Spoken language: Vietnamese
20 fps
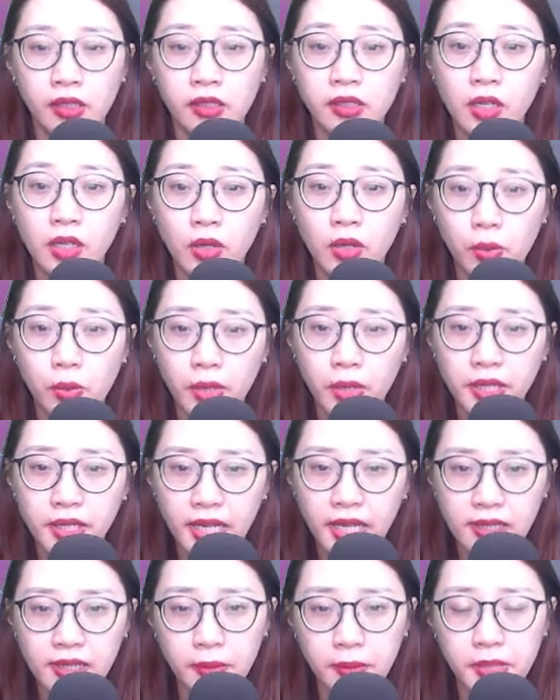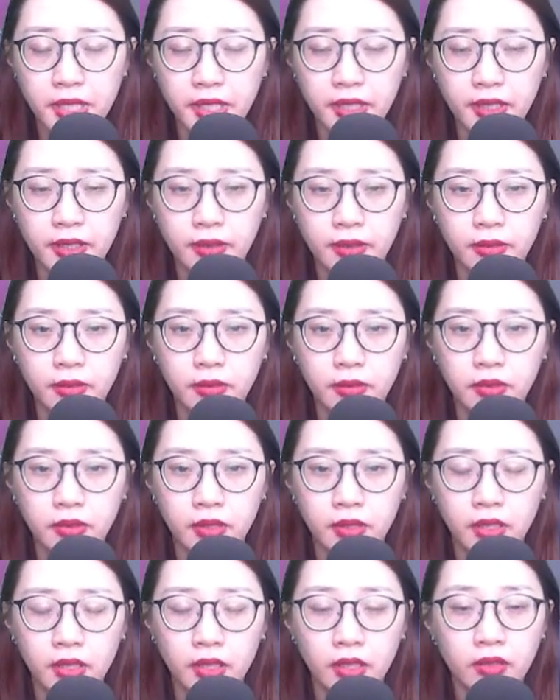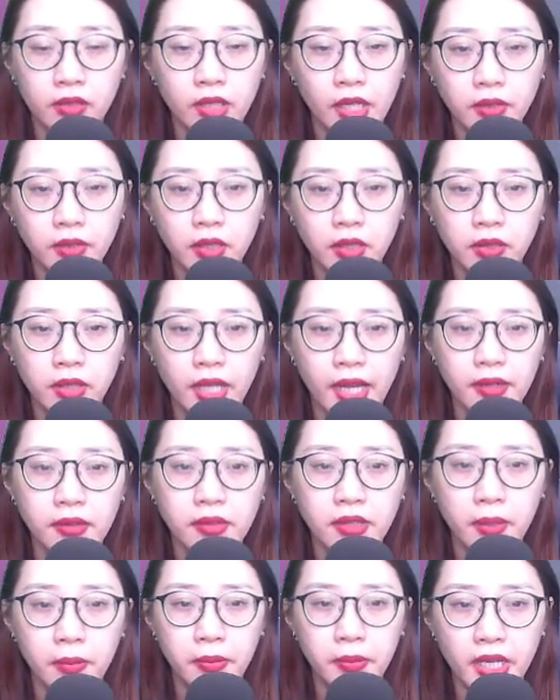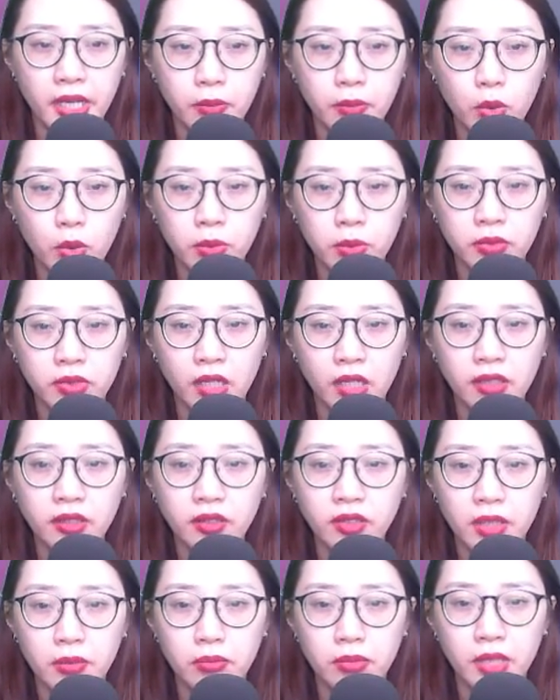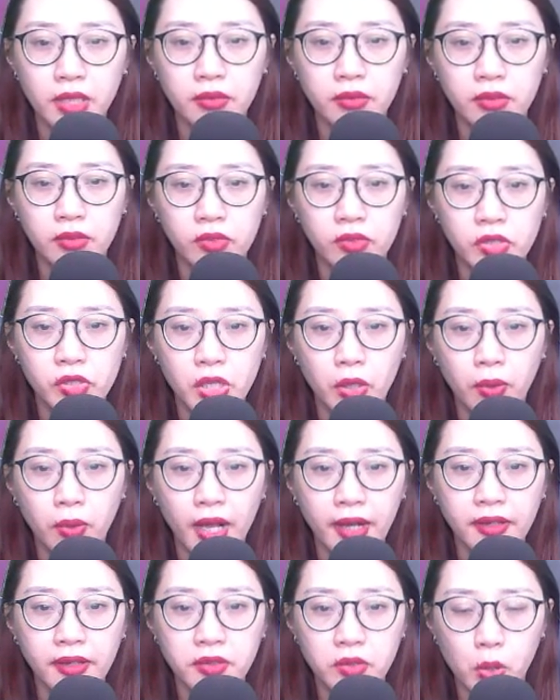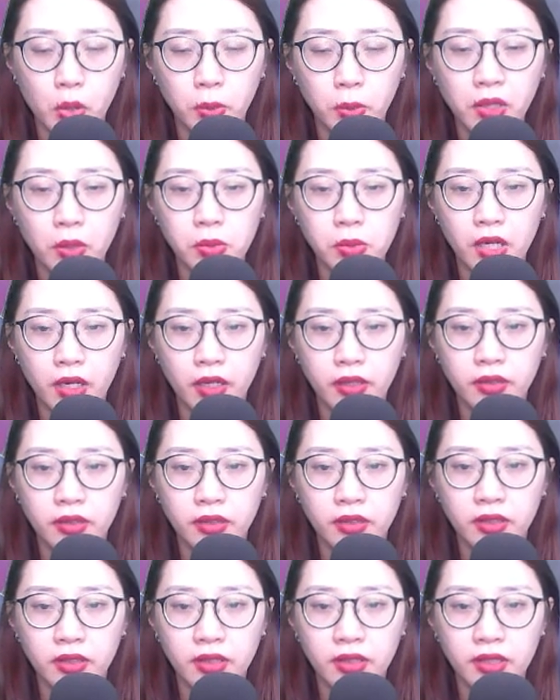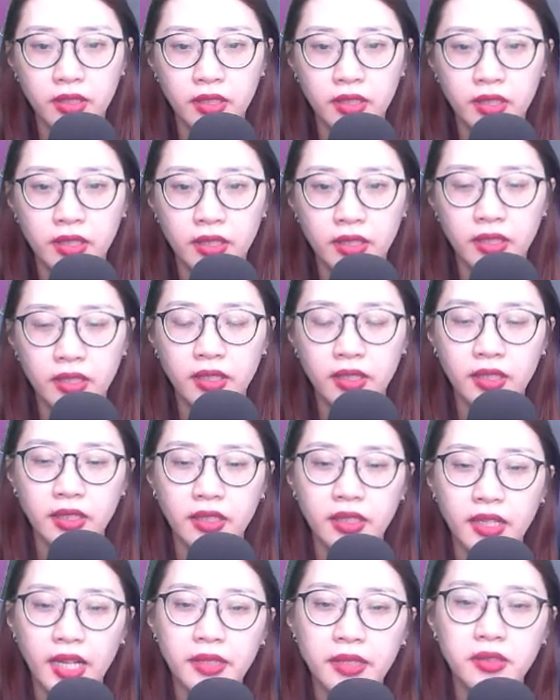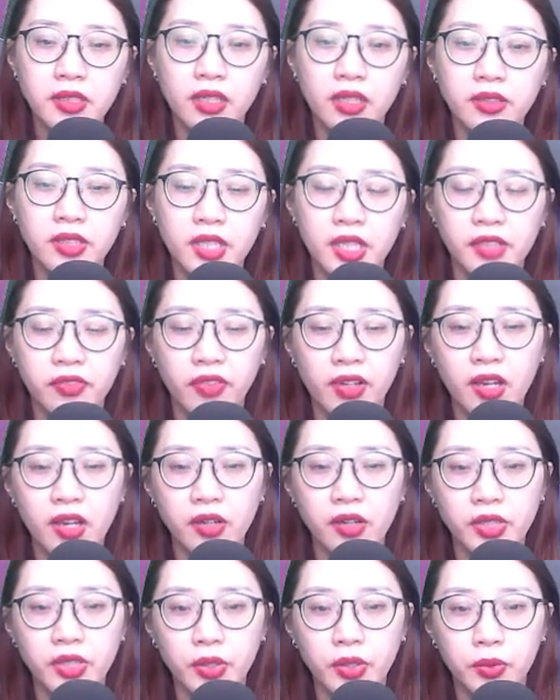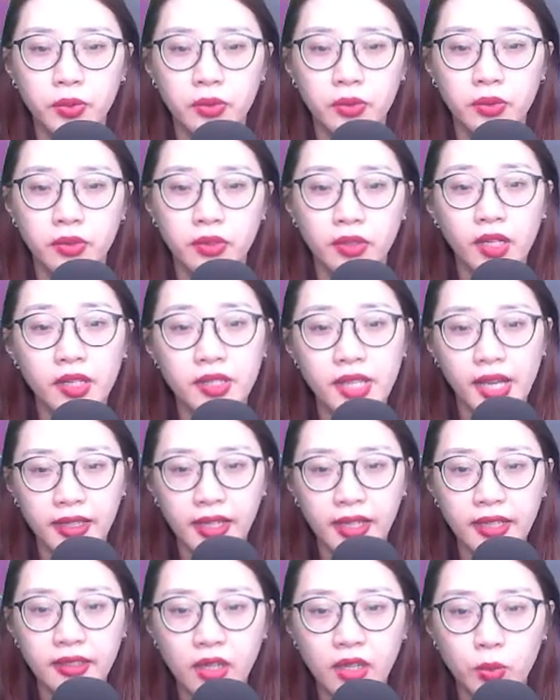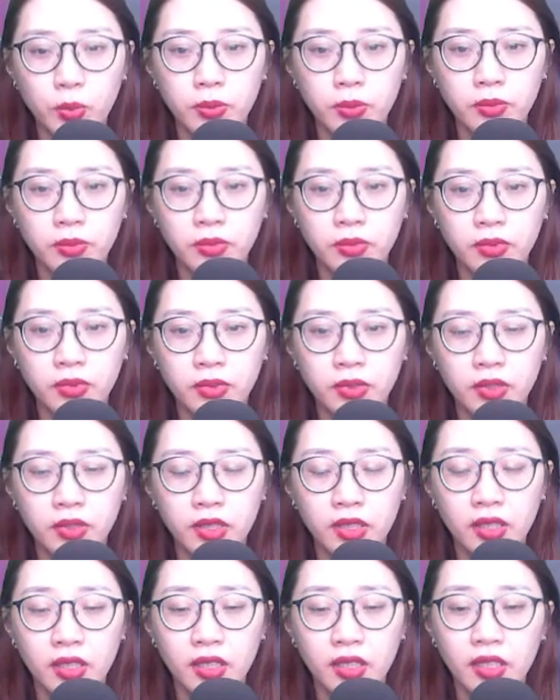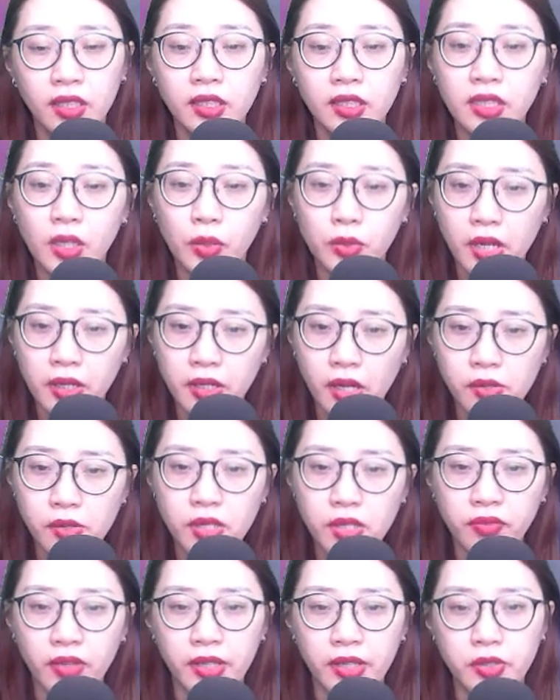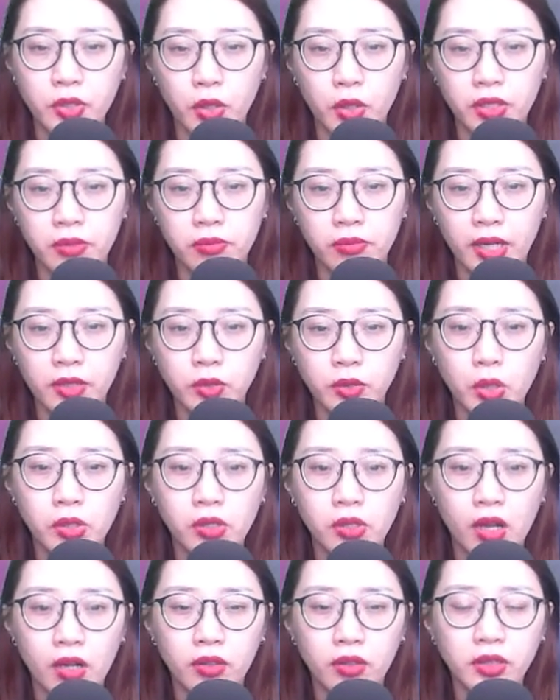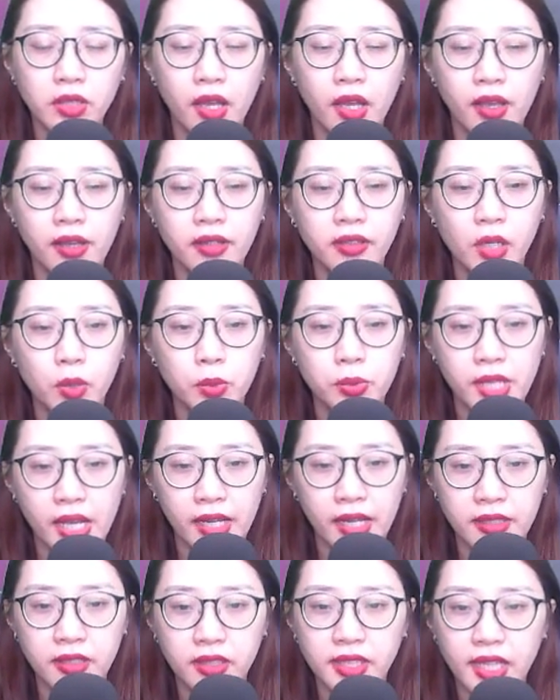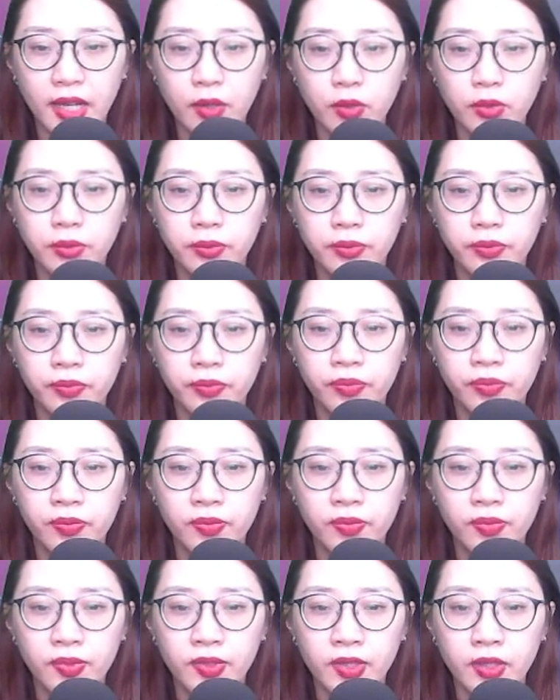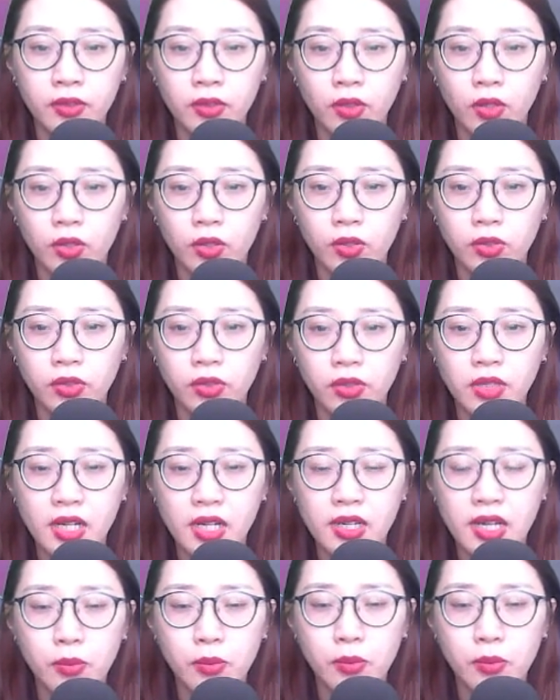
Cậu học cái này làm gì? Thấy Từ Thanh cầm dây bút tới tìm mình, Triệu Hằng cũng không ngờ. Anh cần gì phải lo nhiều, có dạy hay không? Cậu đã nói như vậy rồi mà tôi còn có thể không dạy được sao? Ồ, đây là